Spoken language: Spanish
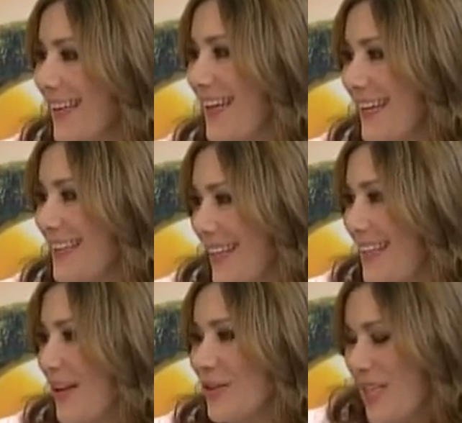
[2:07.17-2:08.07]
eh,
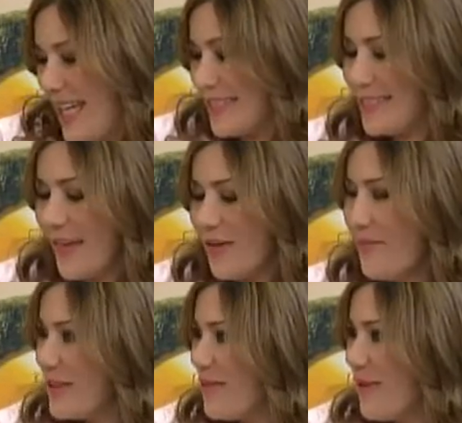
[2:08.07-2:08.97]
este, de, los días, es
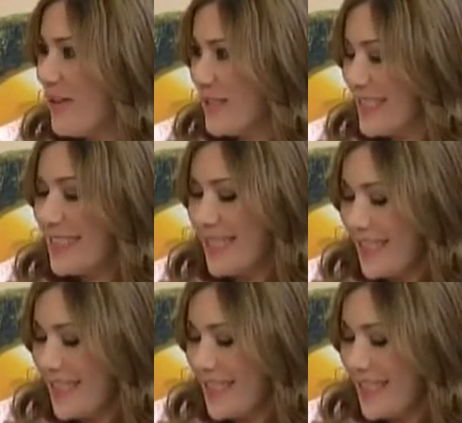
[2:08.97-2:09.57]
algo más o menos así. no es